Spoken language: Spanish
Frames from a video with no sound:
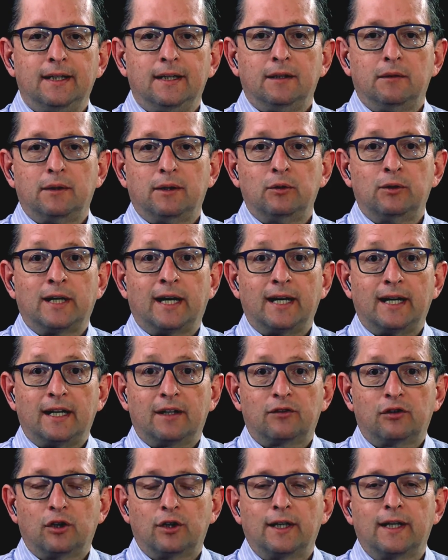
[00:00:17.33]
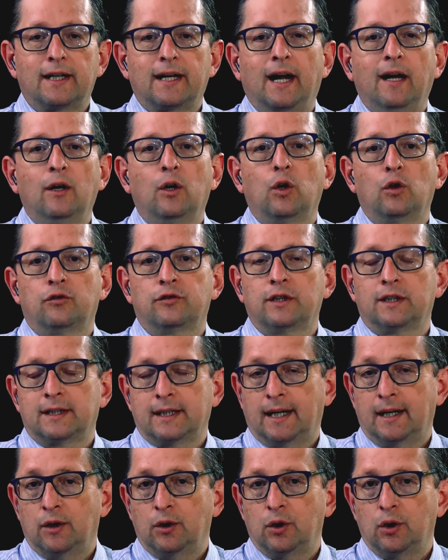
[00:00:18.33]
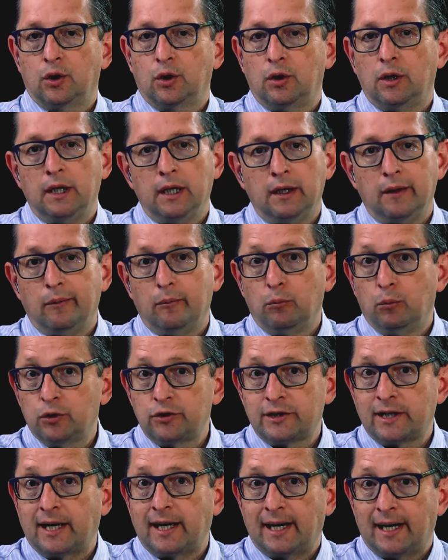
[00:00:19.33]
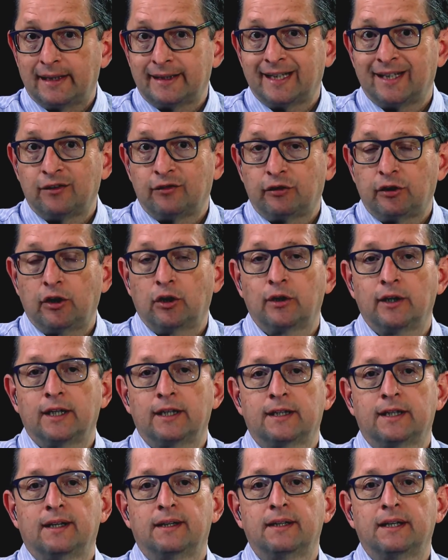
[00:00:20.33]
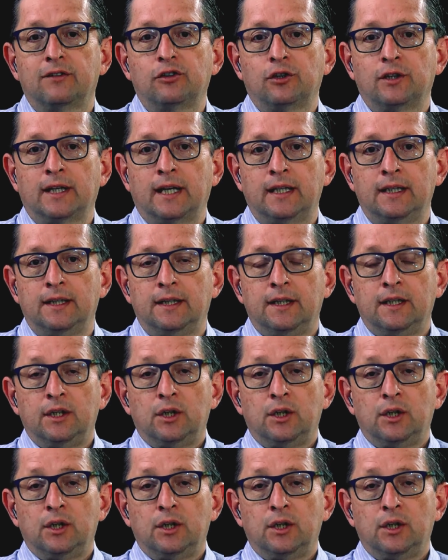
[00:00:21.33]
unas elecciones que han concitado eh, mucha atención internacional